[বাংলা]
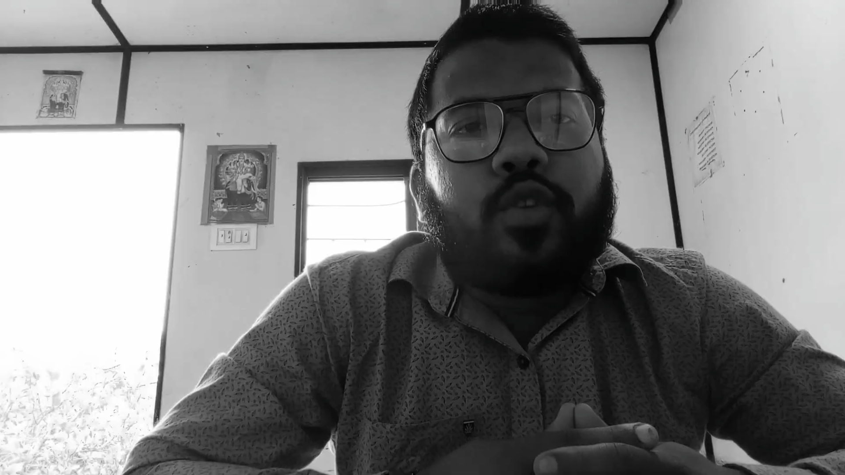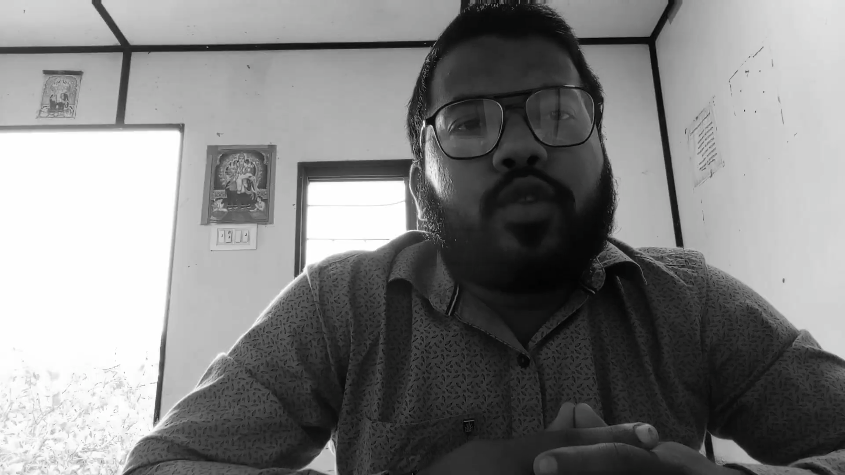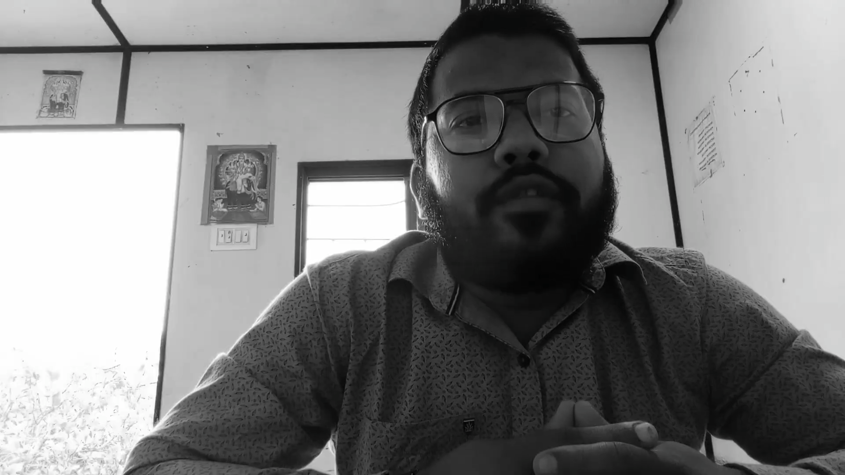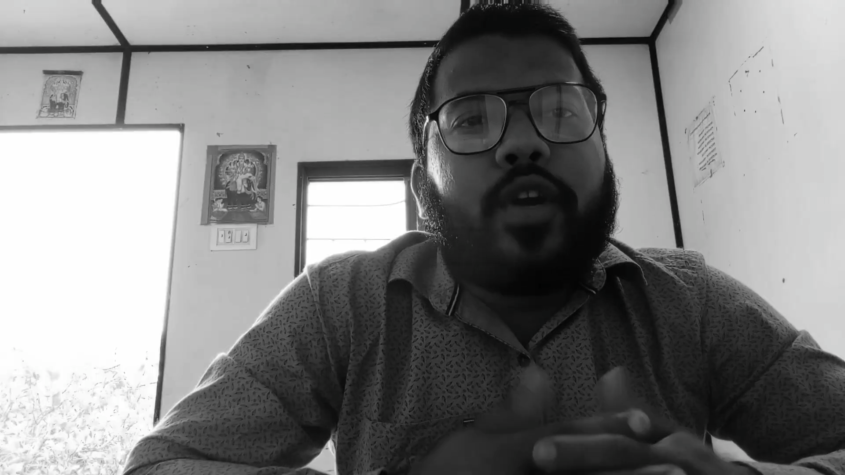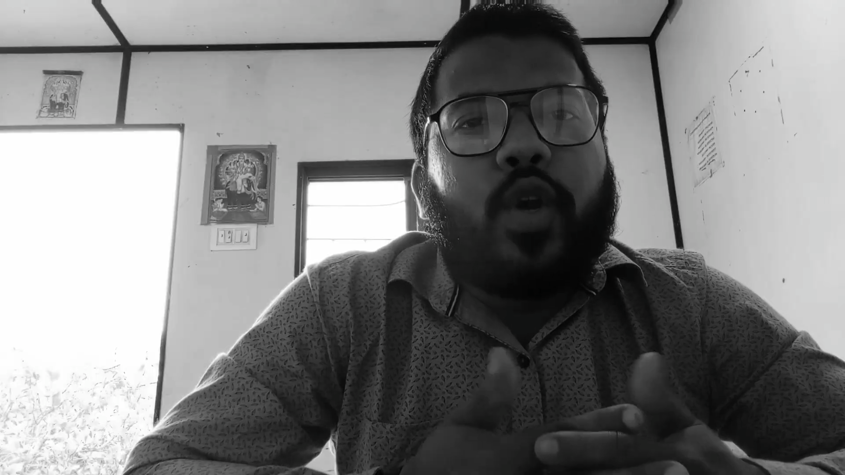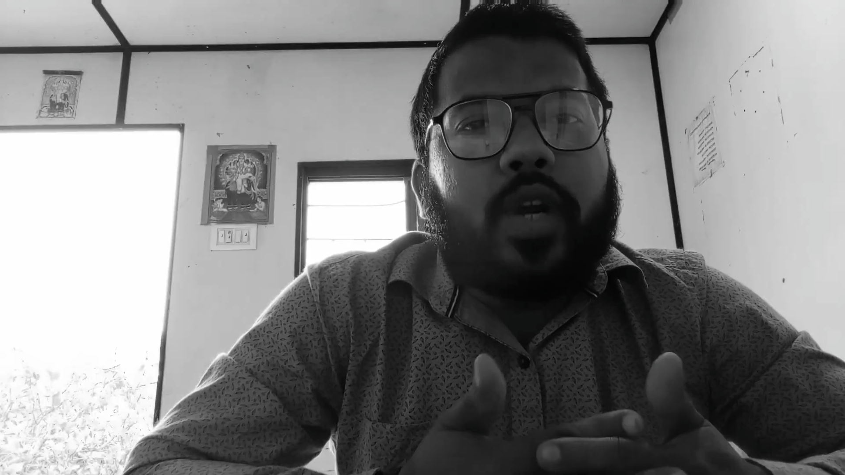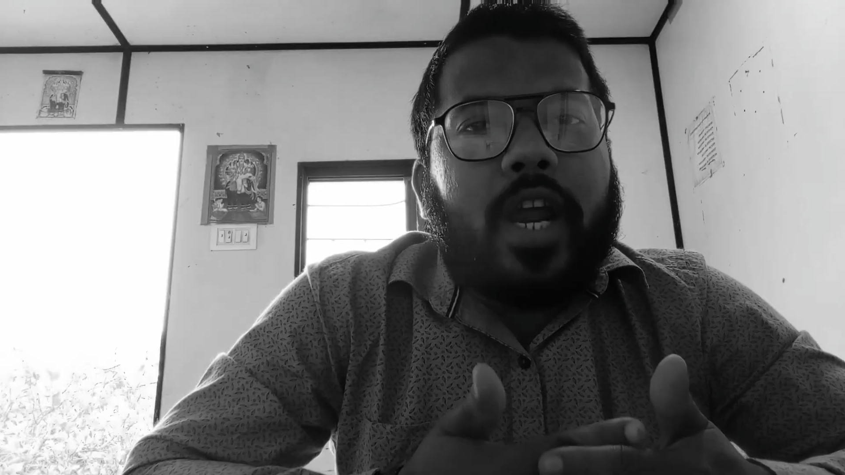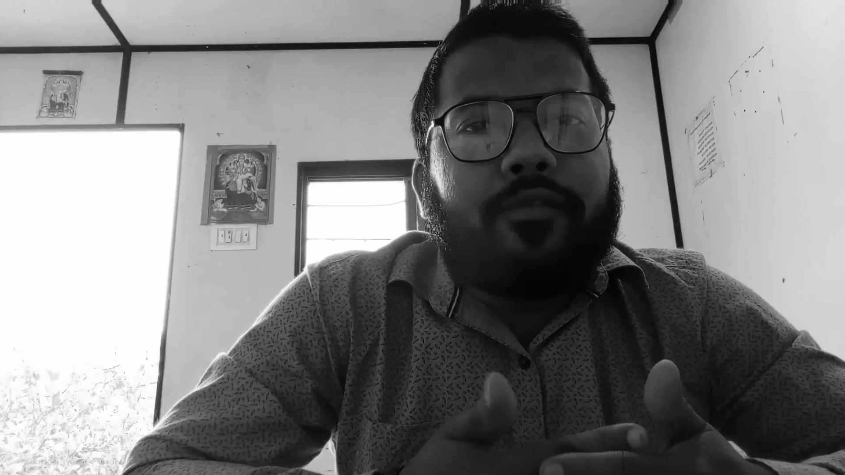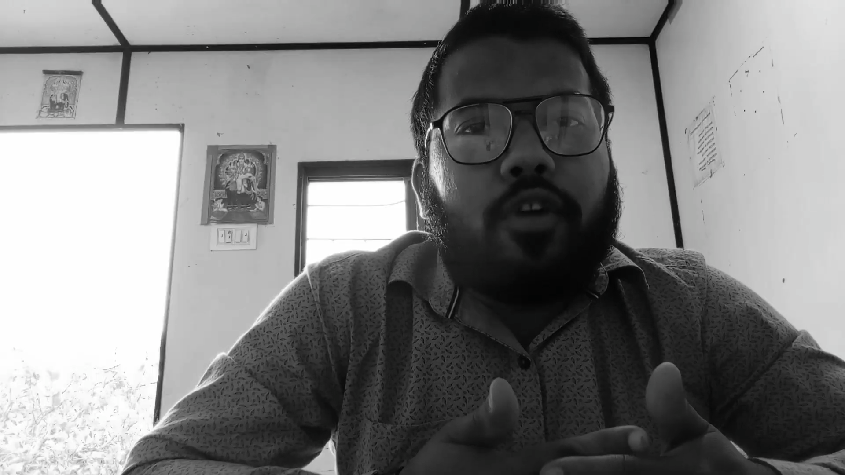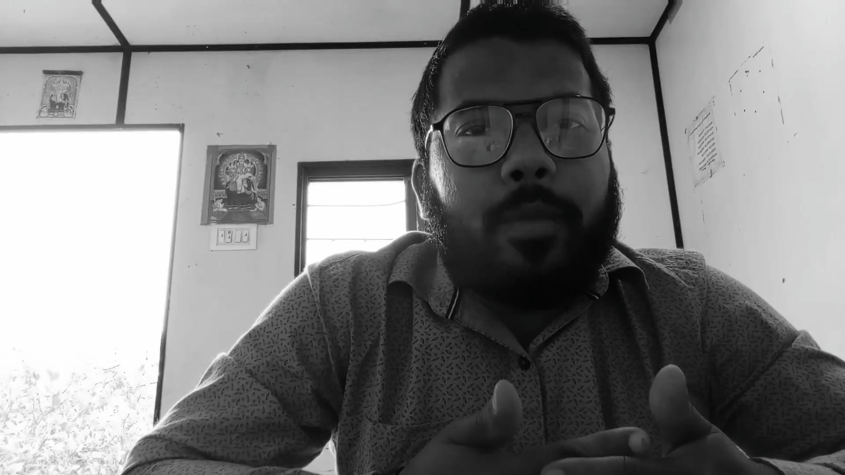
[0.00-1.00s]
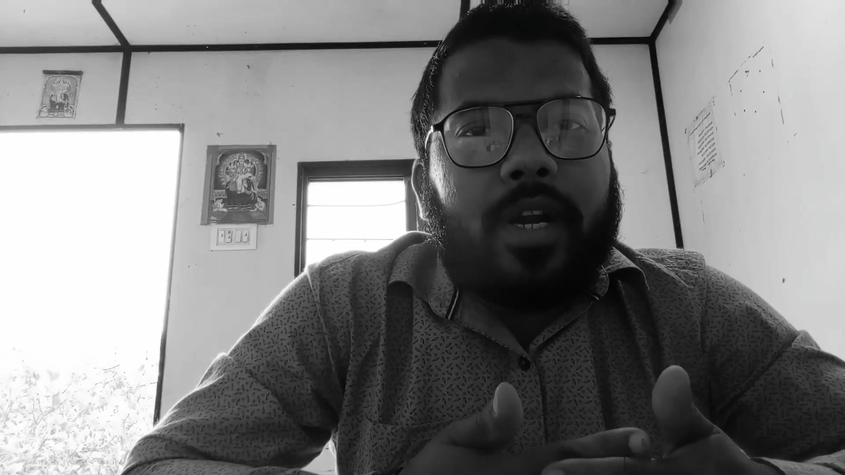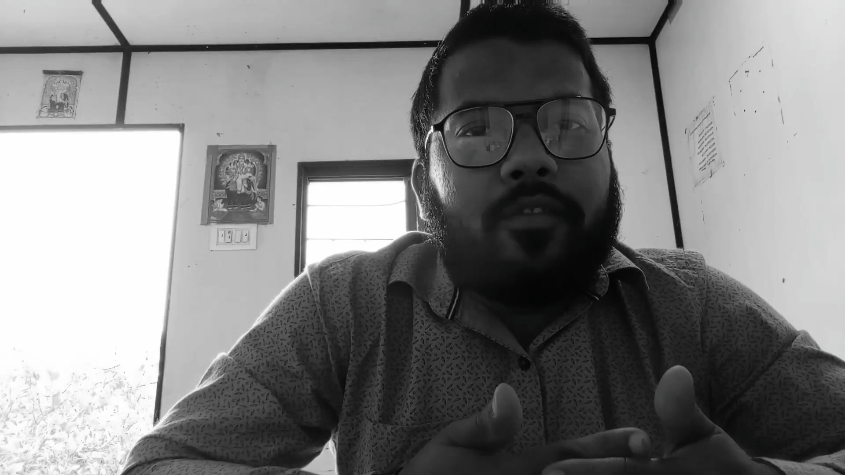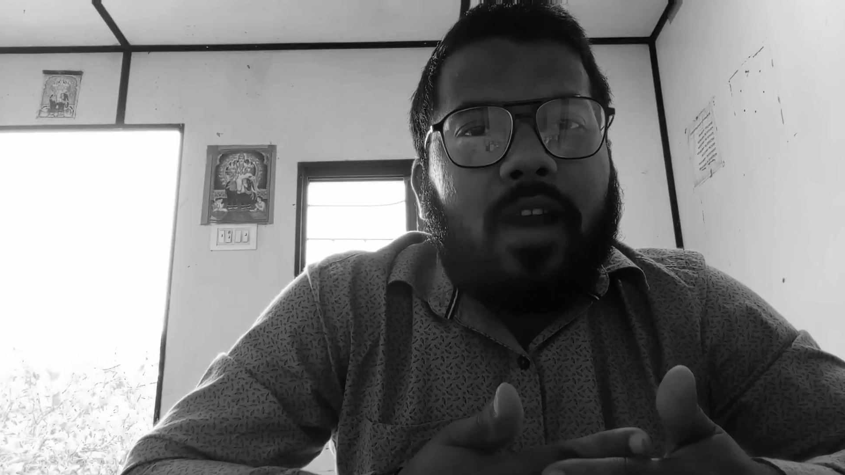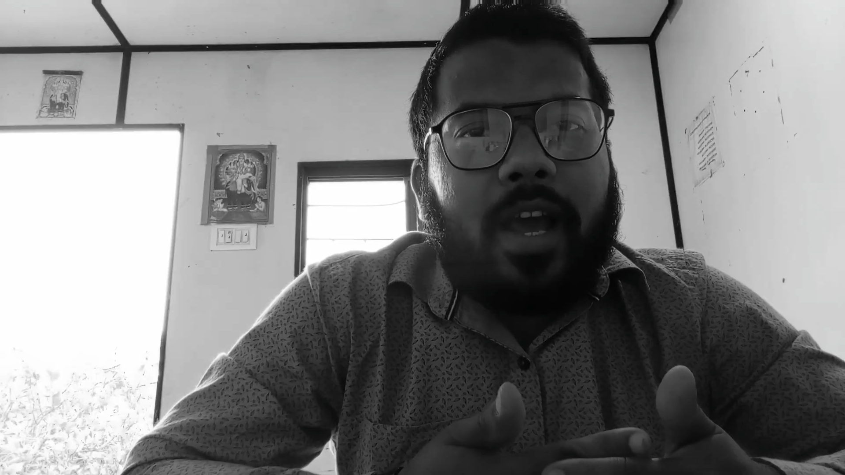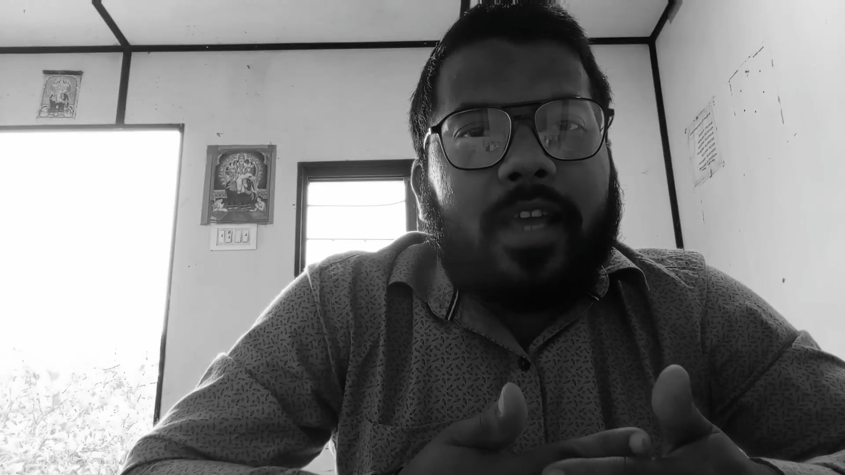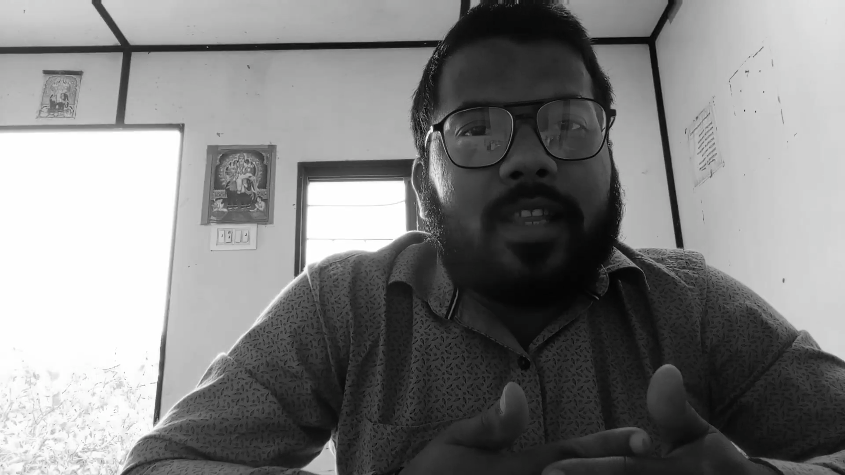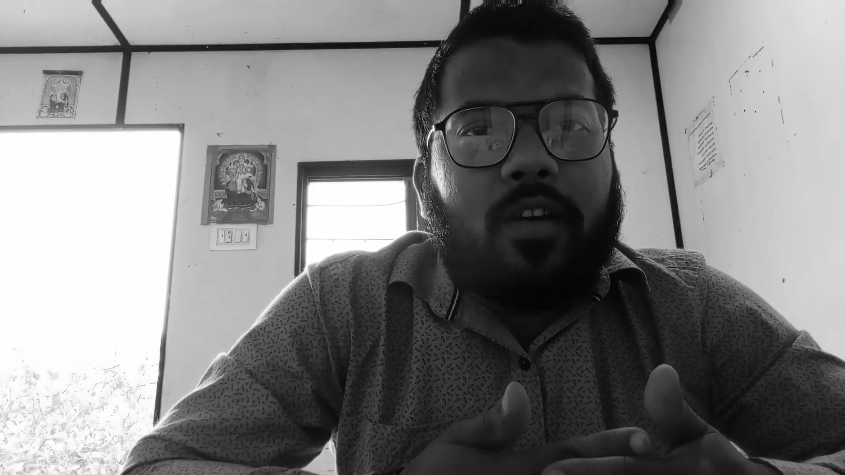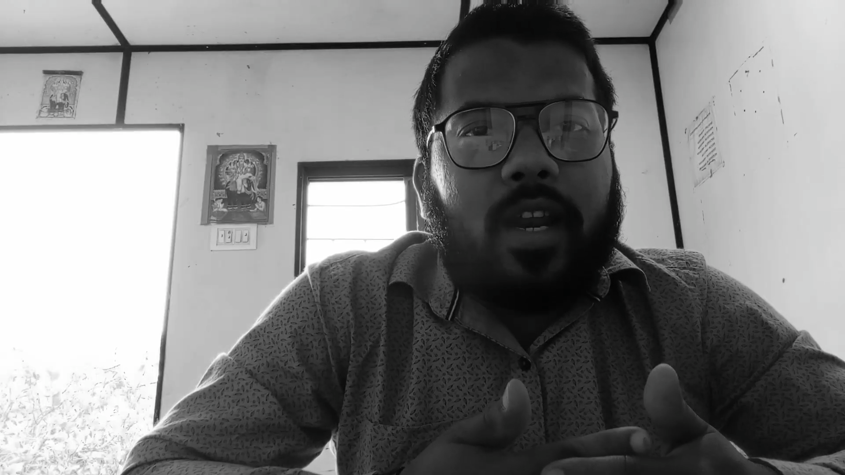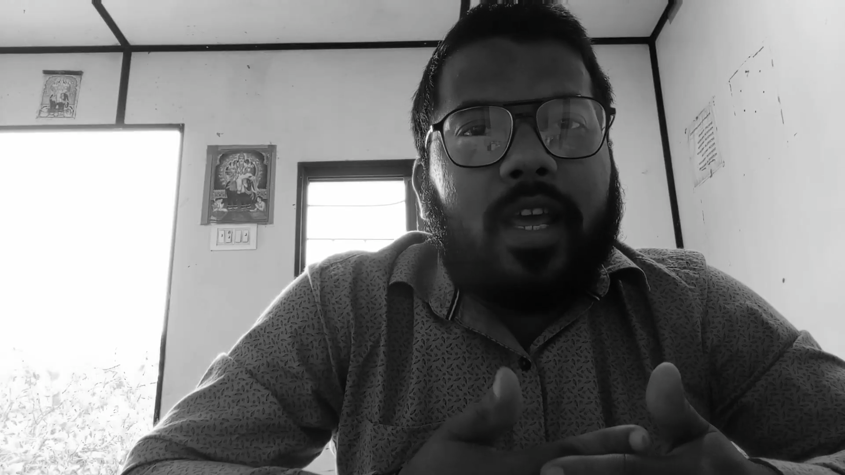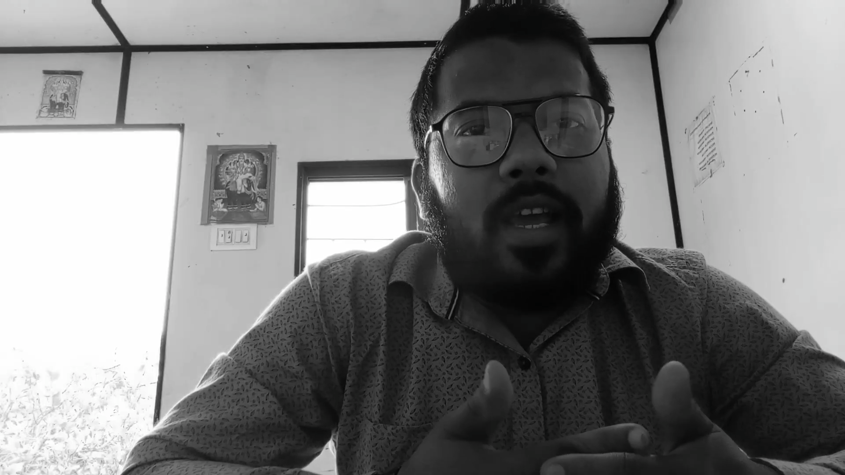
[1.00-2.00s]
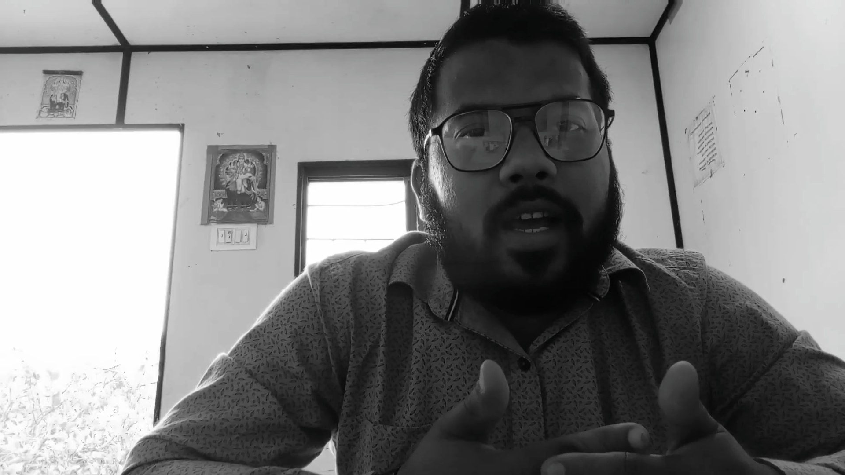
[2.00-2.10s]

যদি ভিডিওটা ইনফরমেটিভ লাগে তাহলে